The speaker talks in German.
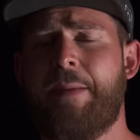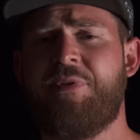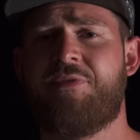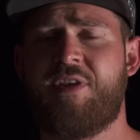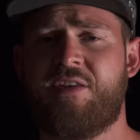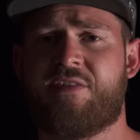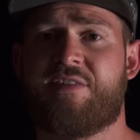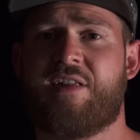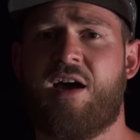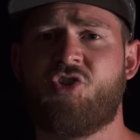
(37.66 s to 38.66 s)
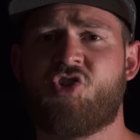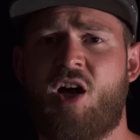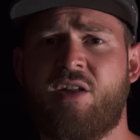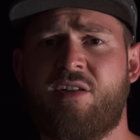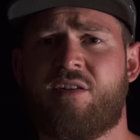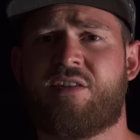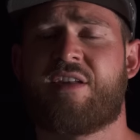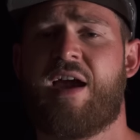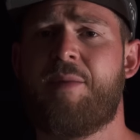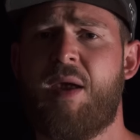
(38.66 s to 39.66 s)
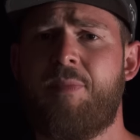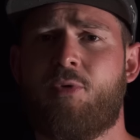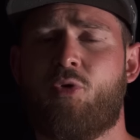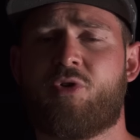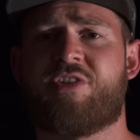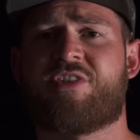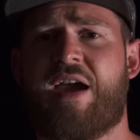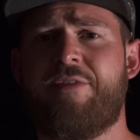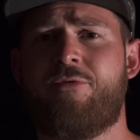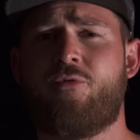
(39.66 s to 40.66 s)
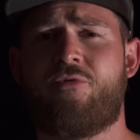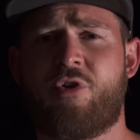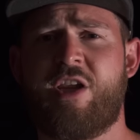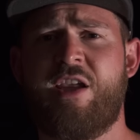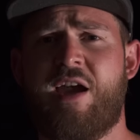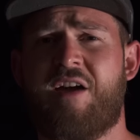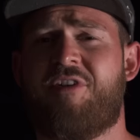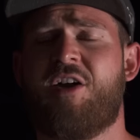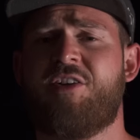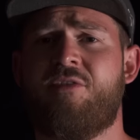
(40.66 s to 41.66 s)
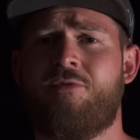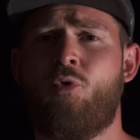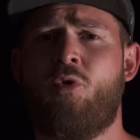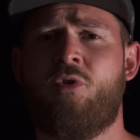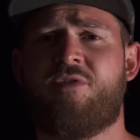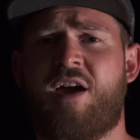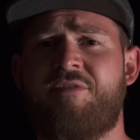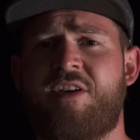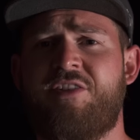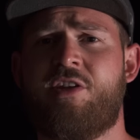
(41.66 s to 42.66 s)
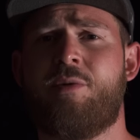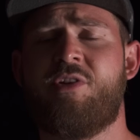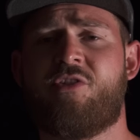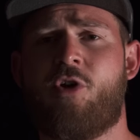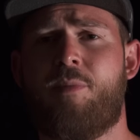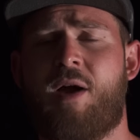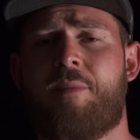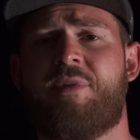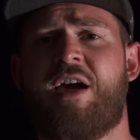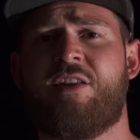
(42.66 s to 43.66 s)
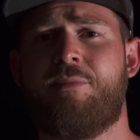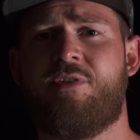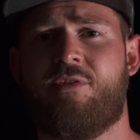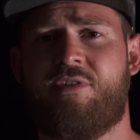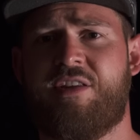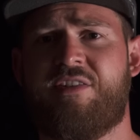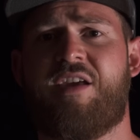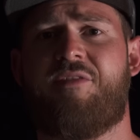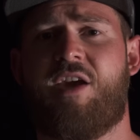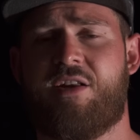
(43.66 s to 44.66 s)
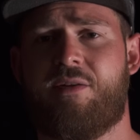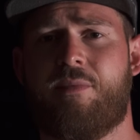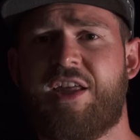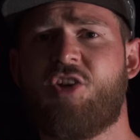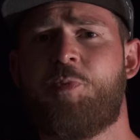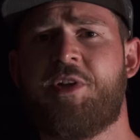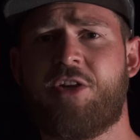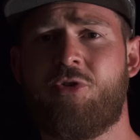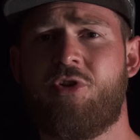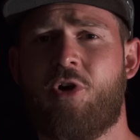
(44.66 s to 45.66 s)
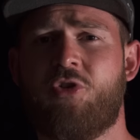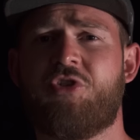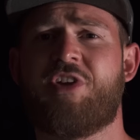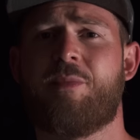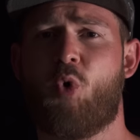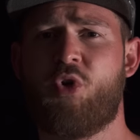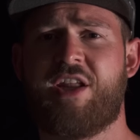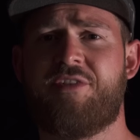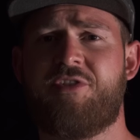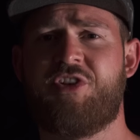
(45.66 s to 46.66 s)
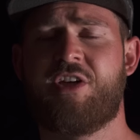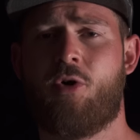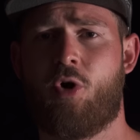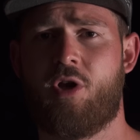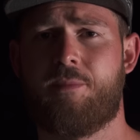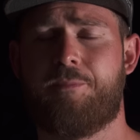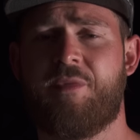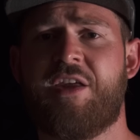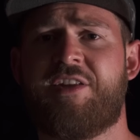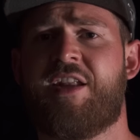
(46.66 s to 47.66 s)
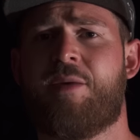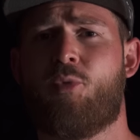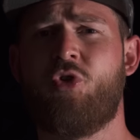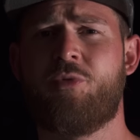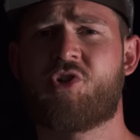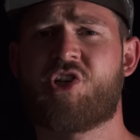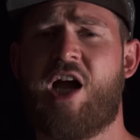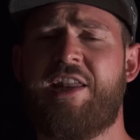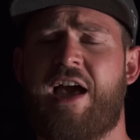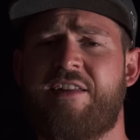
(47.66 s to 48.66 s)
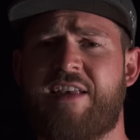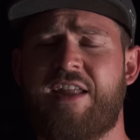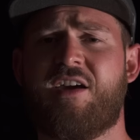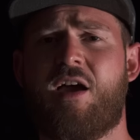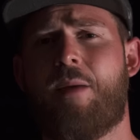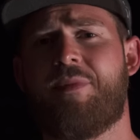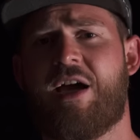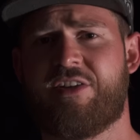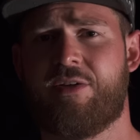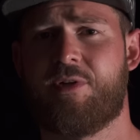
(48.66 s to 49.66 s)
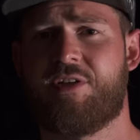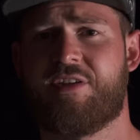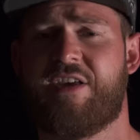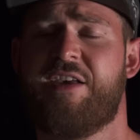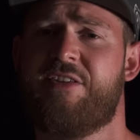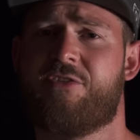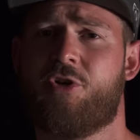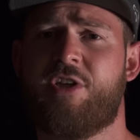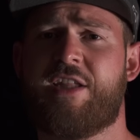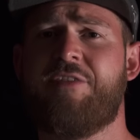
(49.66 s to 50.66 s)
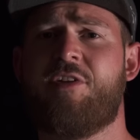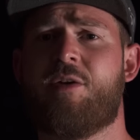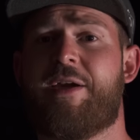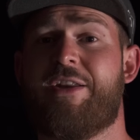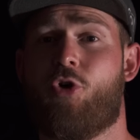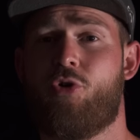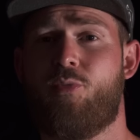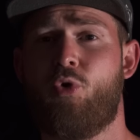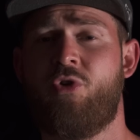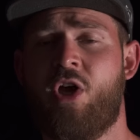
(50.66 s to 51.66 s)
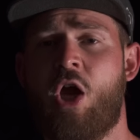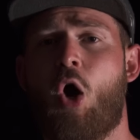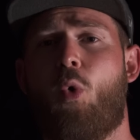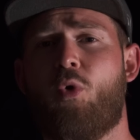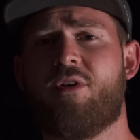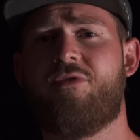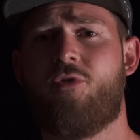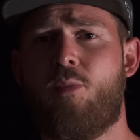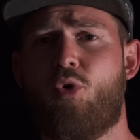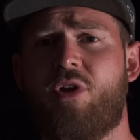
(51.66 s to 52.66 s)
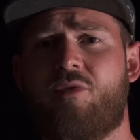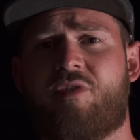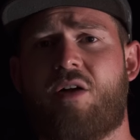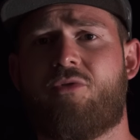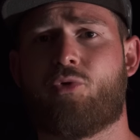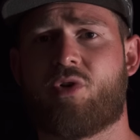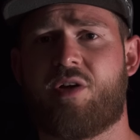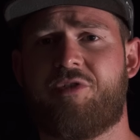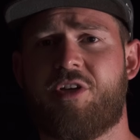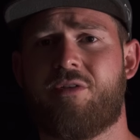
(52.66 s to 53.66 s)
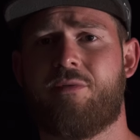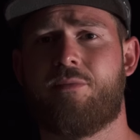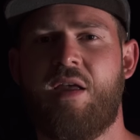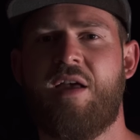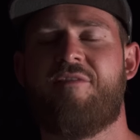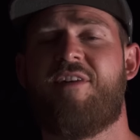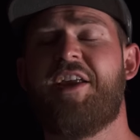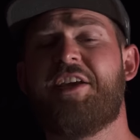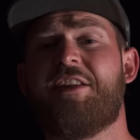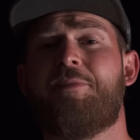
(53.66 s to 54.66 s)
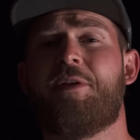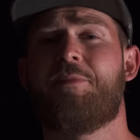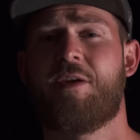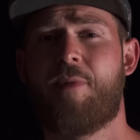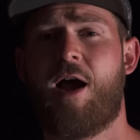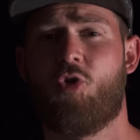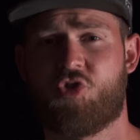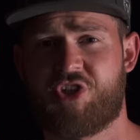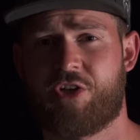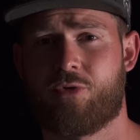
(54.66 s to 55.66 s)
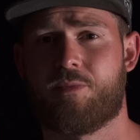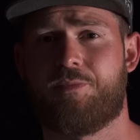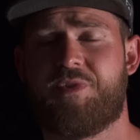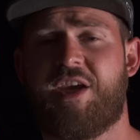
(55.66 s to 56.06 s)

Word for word: Apps wie Starchart, SkyMap oder SkyView 3 erfahrt ihr, wo und wann welche Himmelskörper am Nachthimmel zu sehen sein werden. Dann spielt natürlich auch noch der Mond eine wichtige Rolle. Denn der Mond überstrahlt alles andere am Nachthimmel, das heißt ihr solltet entweder bei Neumond oder vor Mondaufgang fotografieren. Weiter geht's mit dem Thema Ausstattung.